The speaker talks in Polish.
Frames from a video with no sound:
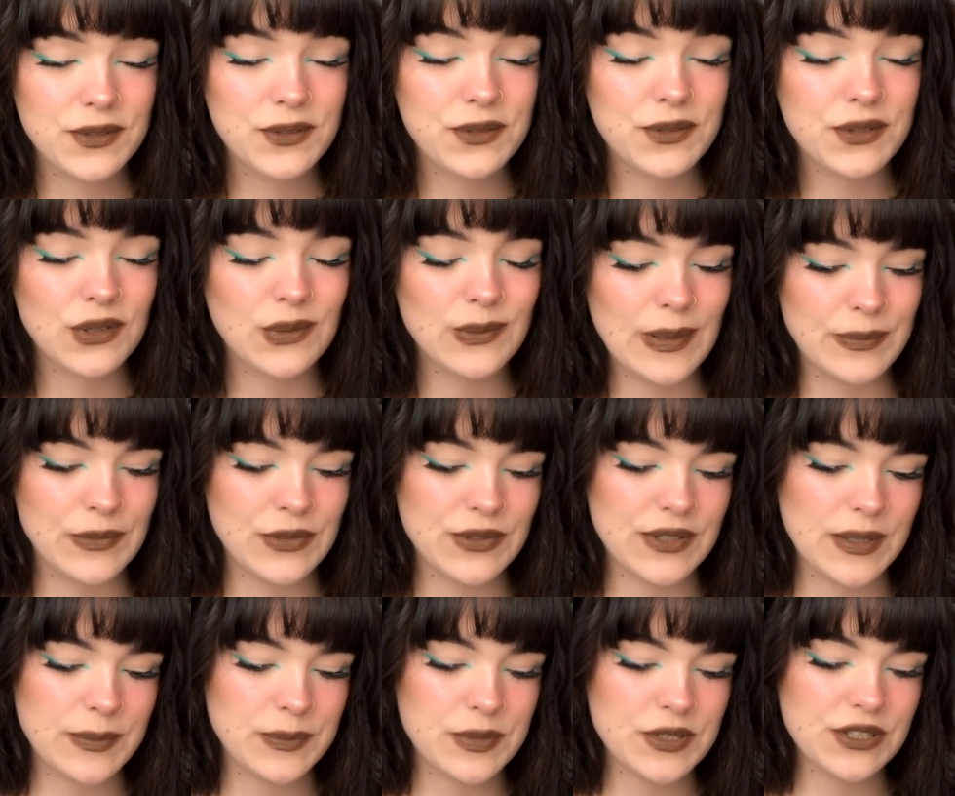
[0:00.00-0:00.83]
którą mam
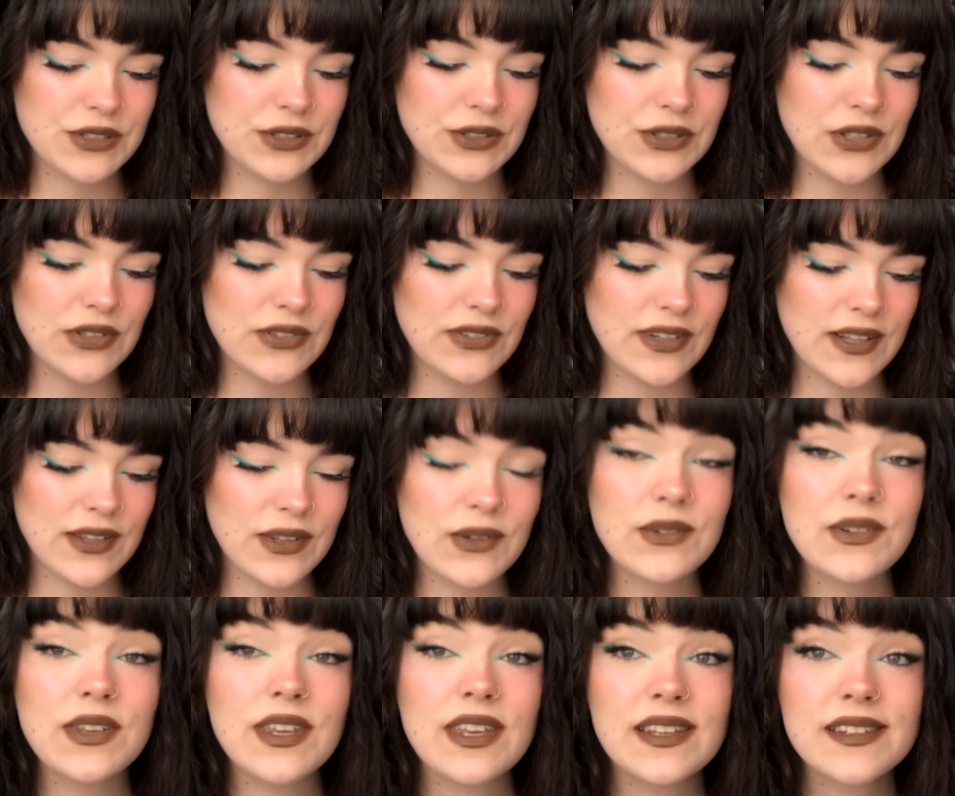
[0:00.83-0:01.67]
tutaj
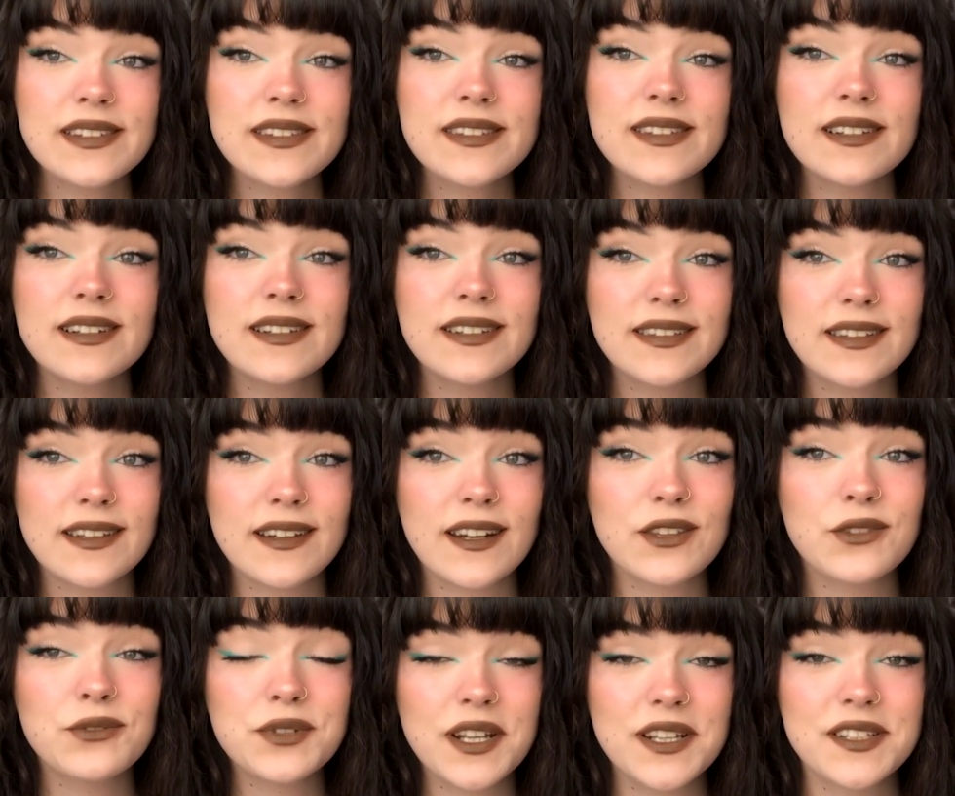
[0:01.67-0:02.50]
przygotowaną jest
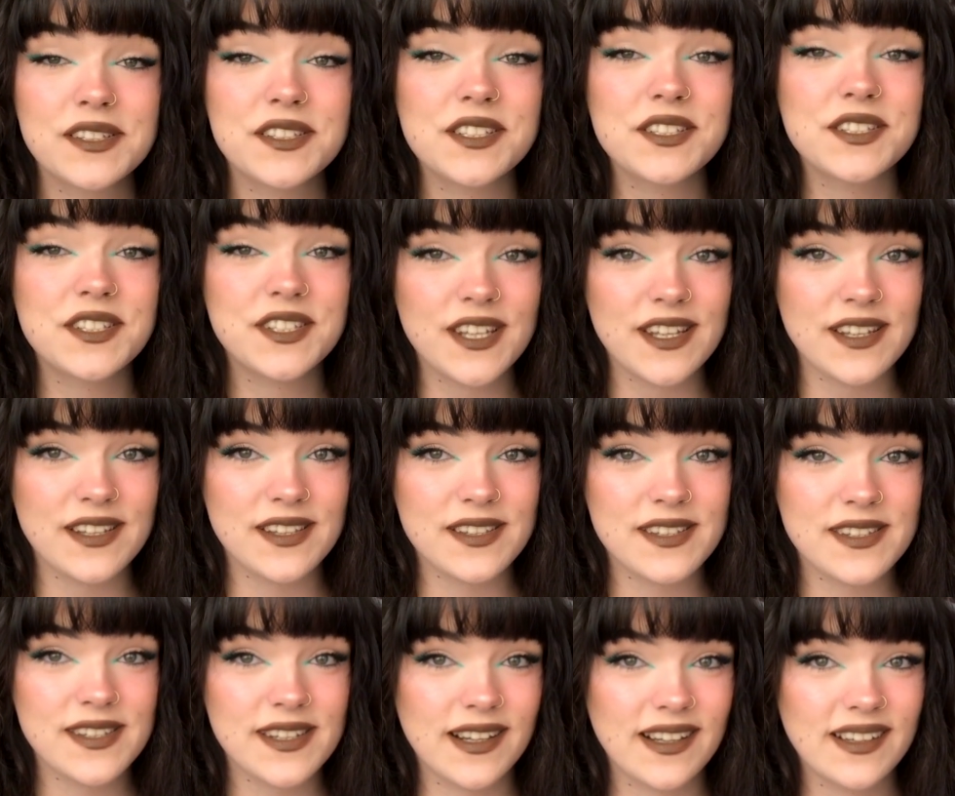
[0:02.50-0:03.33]
literatura
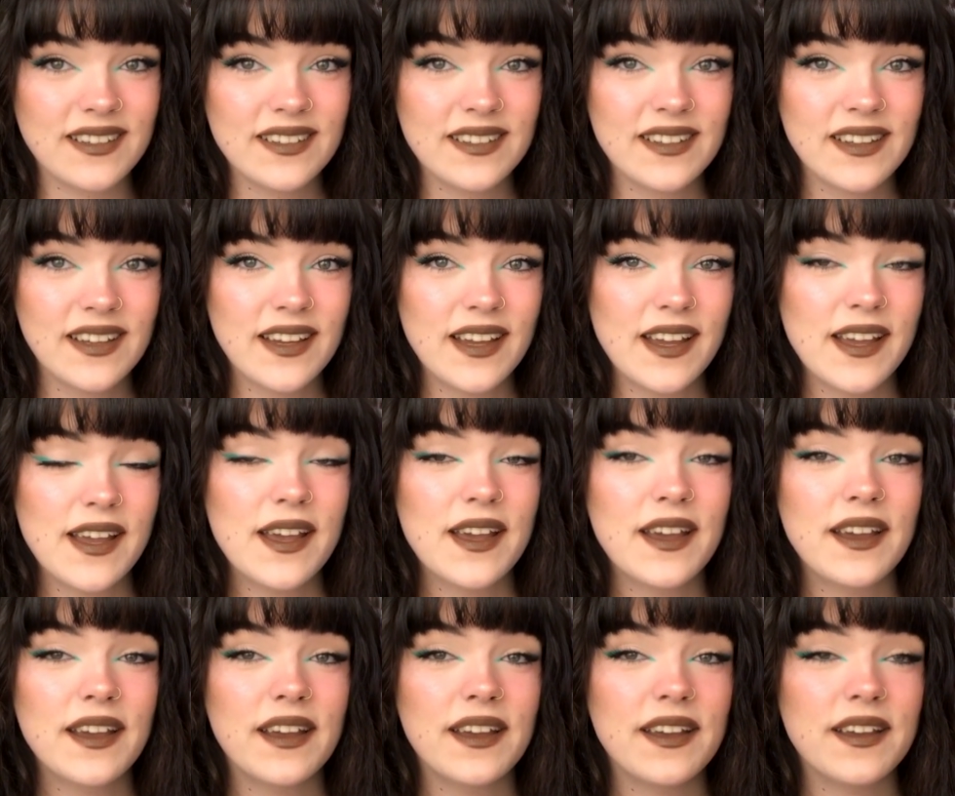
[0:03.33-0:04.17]
dziecięca
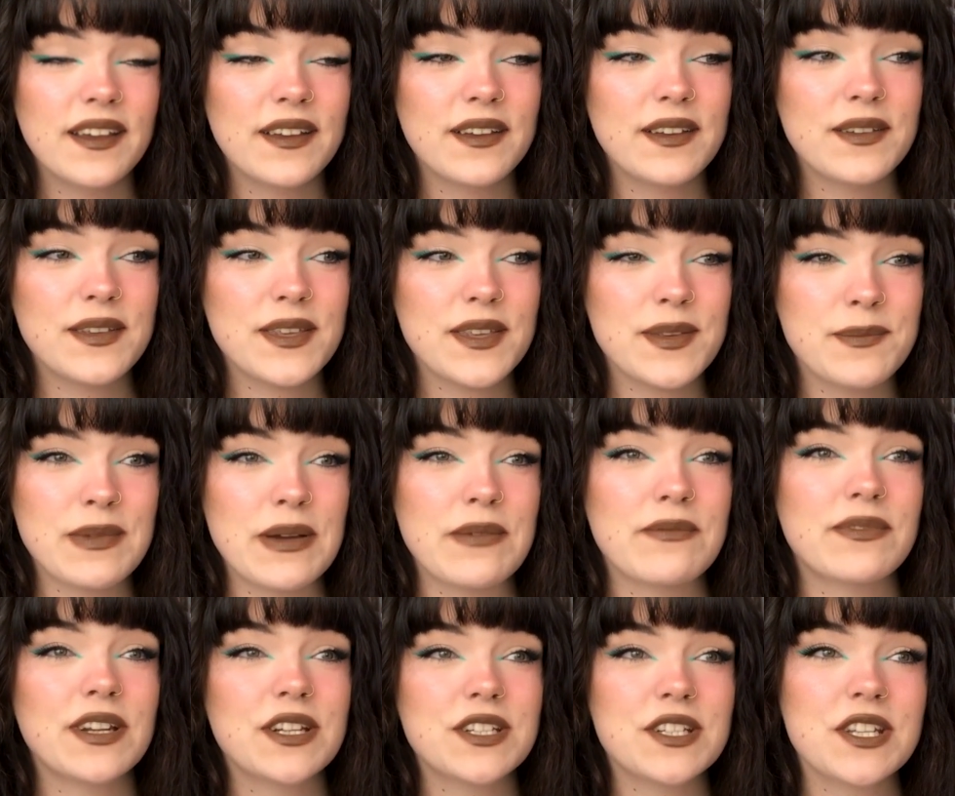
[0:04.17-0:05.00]
E, I
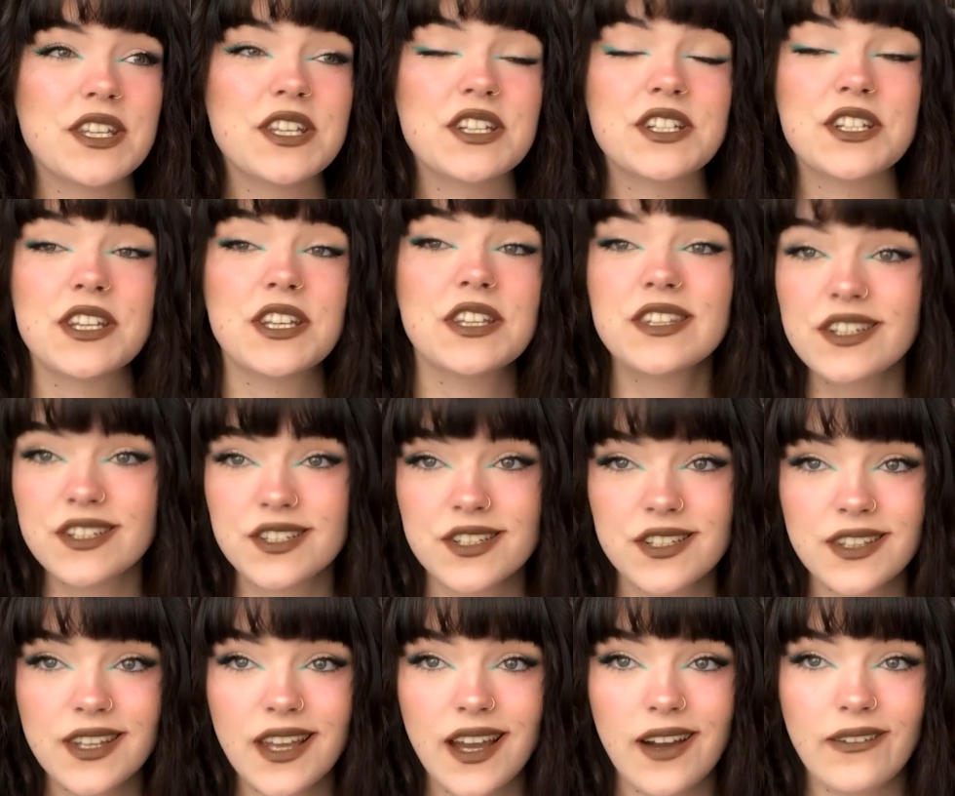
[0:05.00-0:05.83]
mam wrażenie, że jej nie
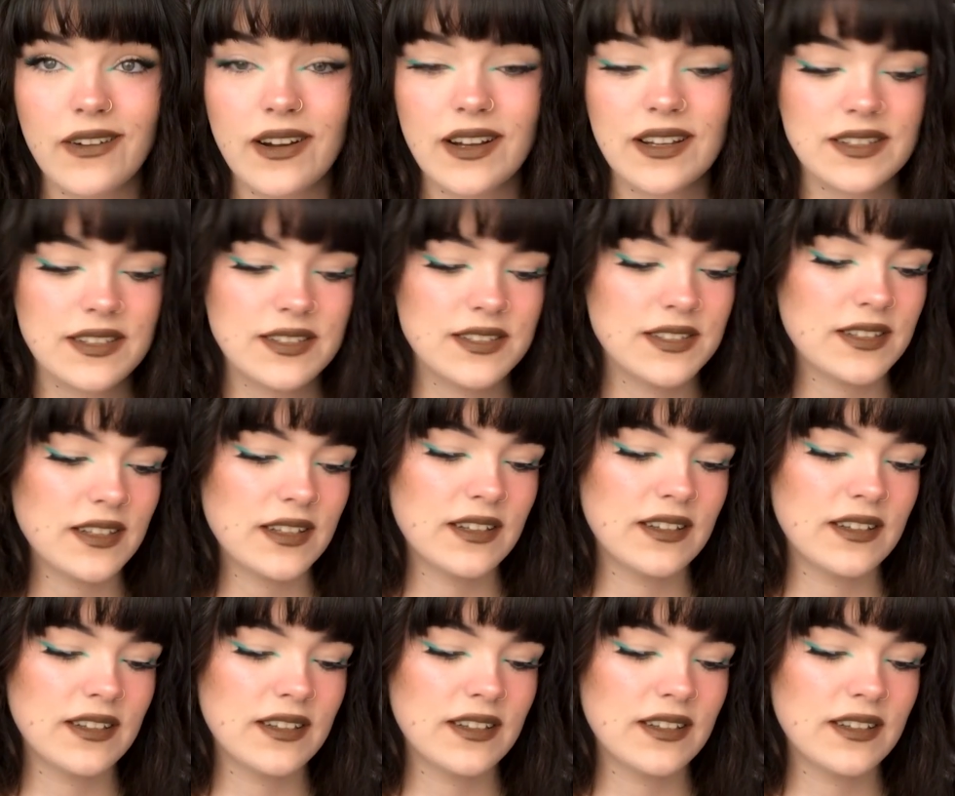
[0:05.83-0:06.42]
czytałaś.